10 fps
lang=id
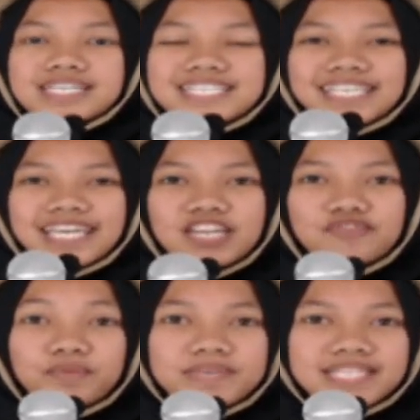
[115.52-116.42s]
Sekian
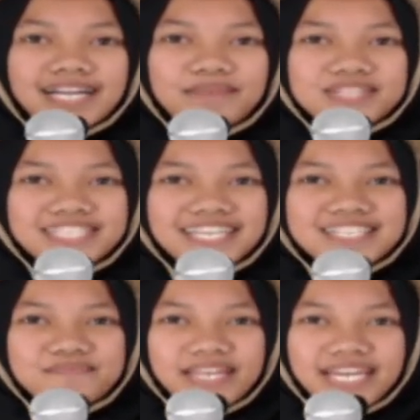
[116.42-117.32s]
informasi yang dapat saya
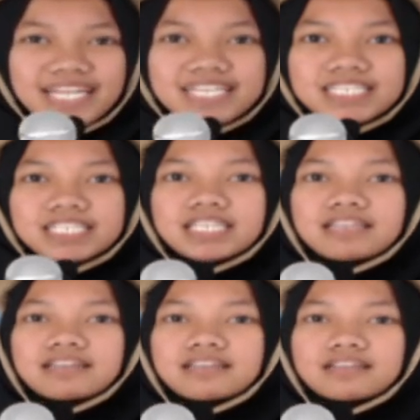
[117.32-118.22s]
sampaikan.
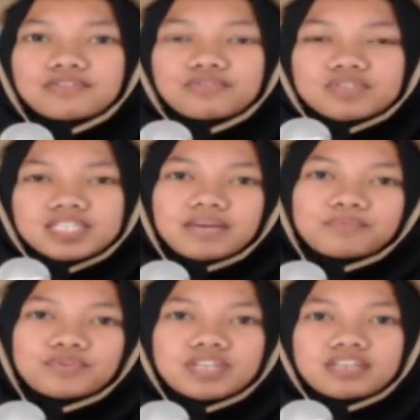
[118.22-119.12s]
Gunung
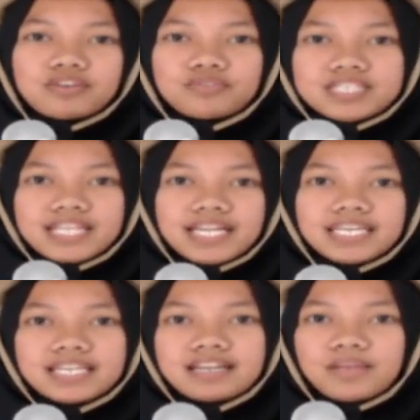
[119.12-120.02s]
Sinabung, Nindya Dwi
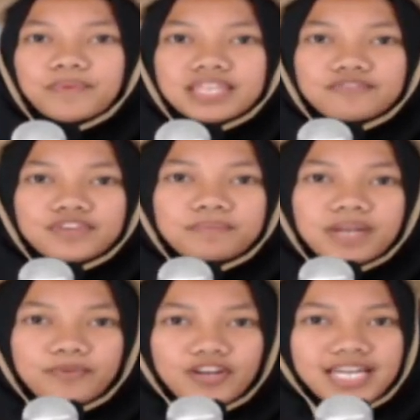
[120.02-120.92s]
Stari dari 8 TV
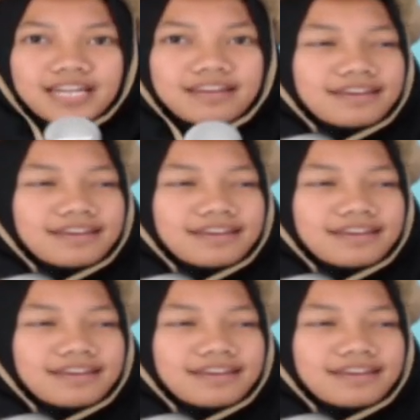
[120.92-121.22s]
melaporkan.